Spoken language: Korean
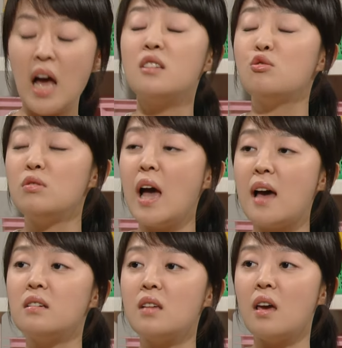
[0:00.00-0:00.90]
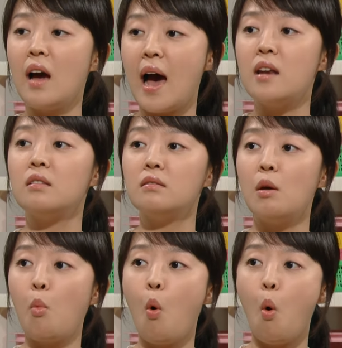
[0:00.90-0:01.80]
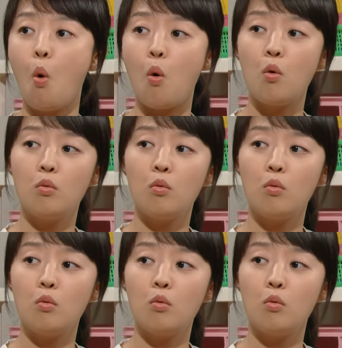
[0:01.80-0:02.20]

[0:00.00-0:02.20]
단순히 아는 사이가 아니던데 뭐.